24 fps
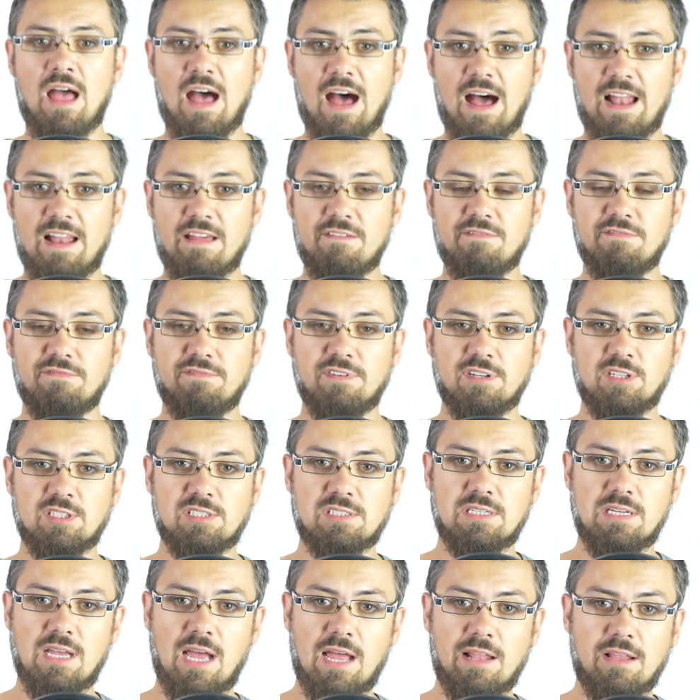ale w
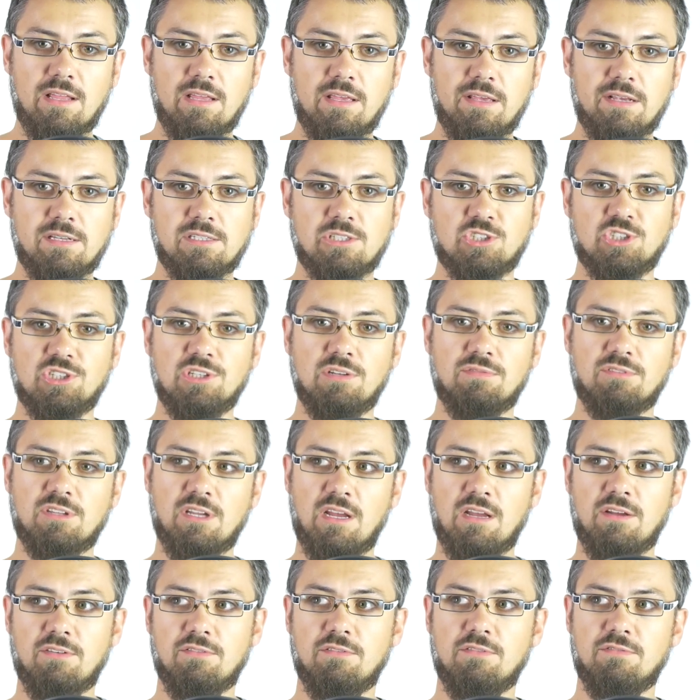wersji NX, czyli w
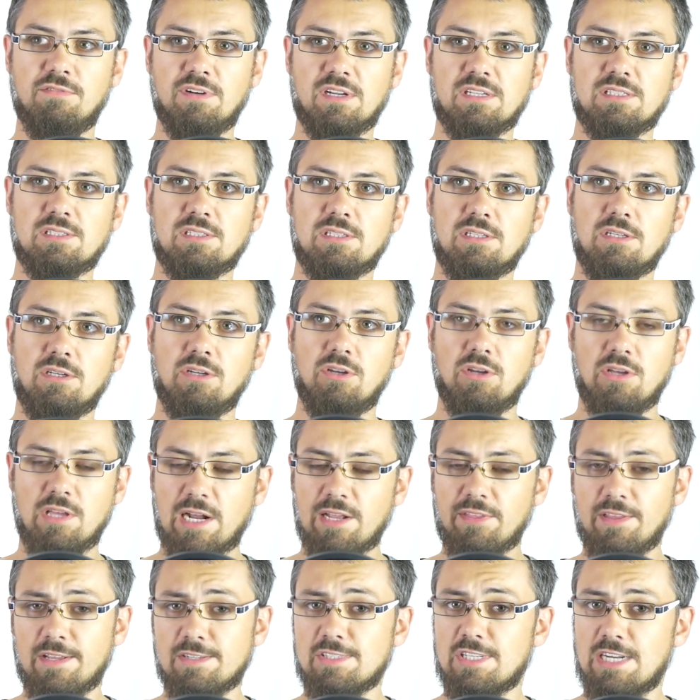tej wersji
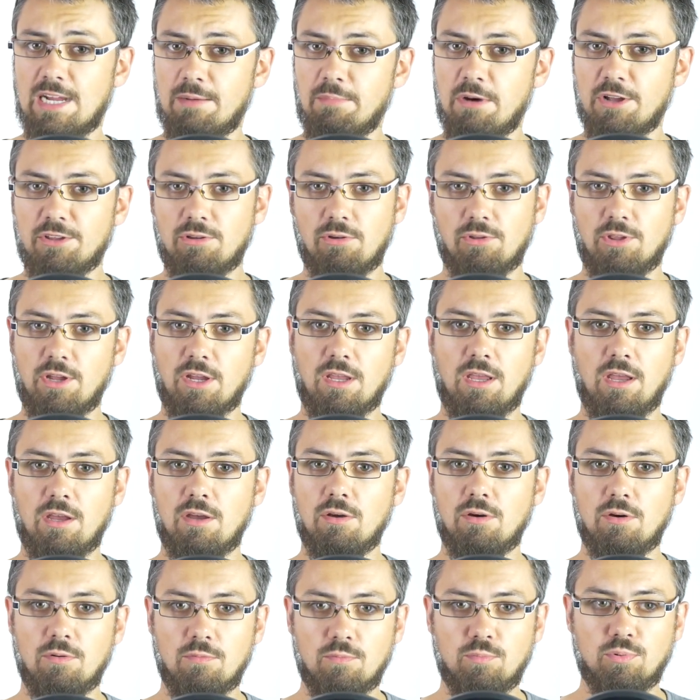jak na SRAMa to
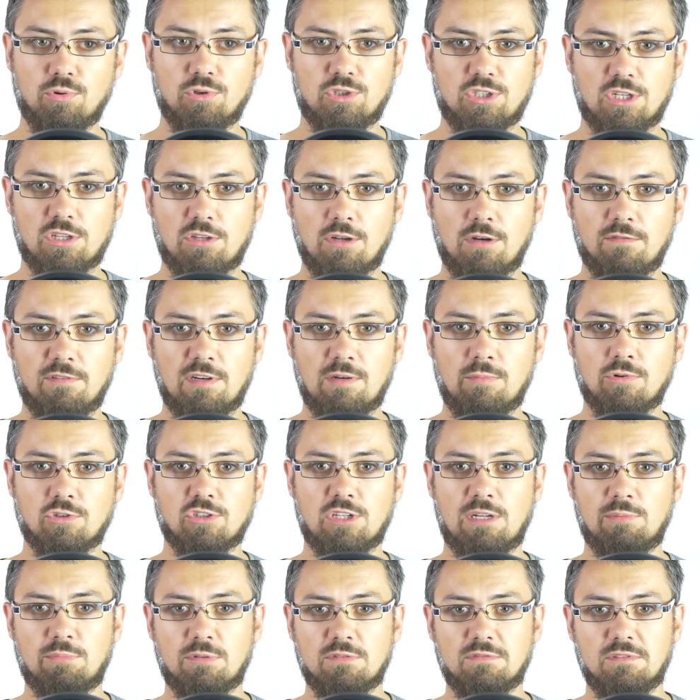takiej budżetowej
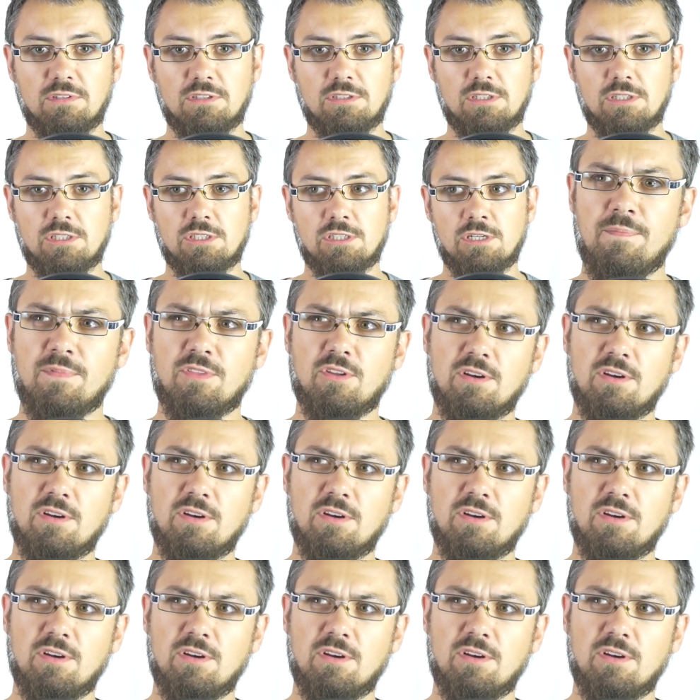można powiedzieć.